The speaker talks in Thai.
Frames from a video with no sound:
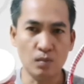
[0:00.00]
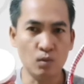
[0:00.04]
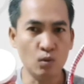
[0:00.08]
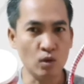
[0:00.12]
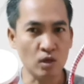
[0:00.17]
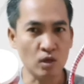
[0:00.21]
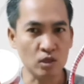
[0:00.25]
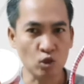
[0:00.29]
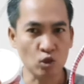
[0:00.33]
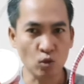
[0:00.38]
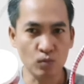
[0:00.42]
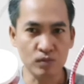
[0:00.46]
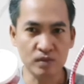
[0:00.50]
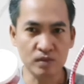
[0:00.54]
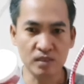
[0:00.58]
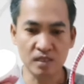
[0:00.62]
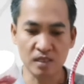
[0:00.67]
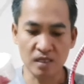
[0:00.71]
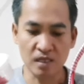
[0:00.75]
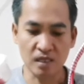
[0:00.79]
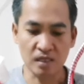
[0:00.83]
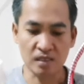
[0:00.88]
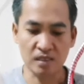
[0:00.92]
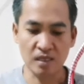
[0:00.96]
พวกต้มจืด
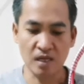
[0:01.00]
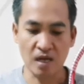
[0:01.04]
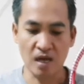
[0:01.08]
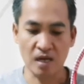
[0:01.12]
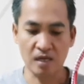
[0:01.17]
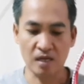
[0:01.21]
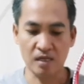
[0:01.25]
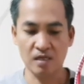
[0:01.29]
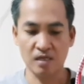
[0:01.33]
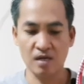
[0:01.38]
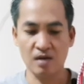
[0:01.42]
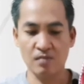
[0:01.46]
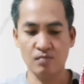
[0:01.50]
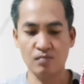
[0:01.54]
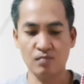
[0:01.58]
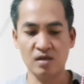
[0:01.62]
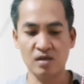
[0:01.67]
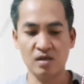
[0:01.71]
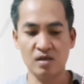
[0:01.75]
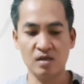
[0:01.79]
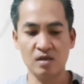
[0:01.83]
อะไรต่างๆนะครับ มี